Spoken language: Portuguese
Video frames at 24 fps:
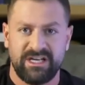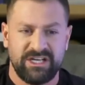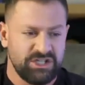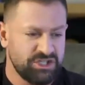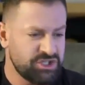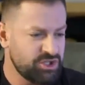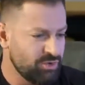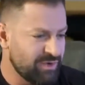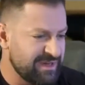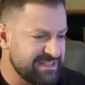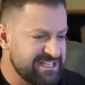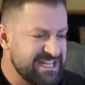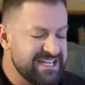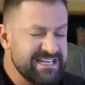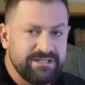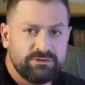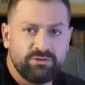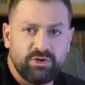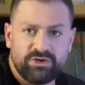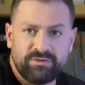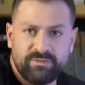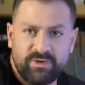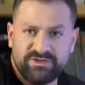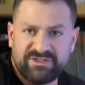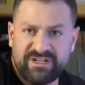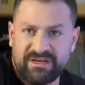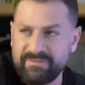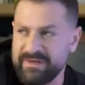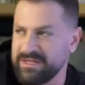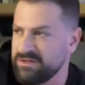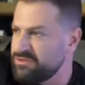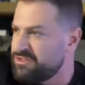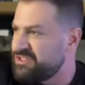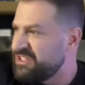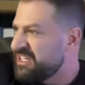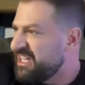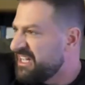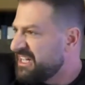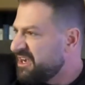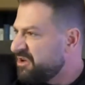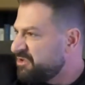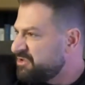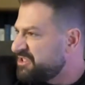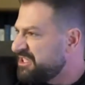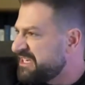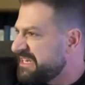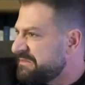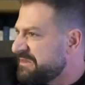Estou aderido aos meus amigos e
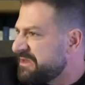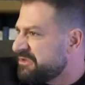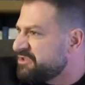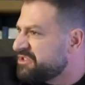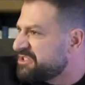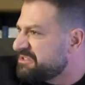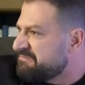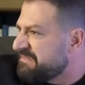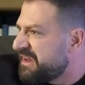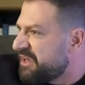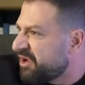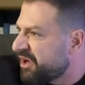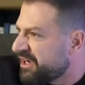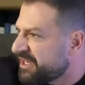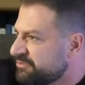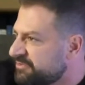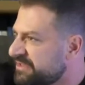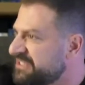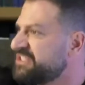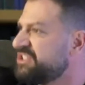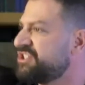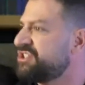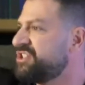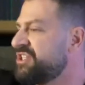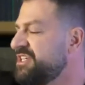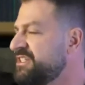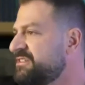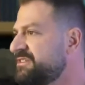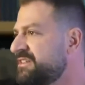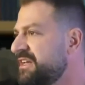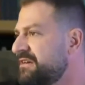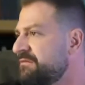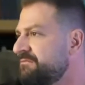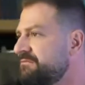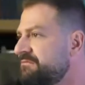os inimigos que melhor que não existissem,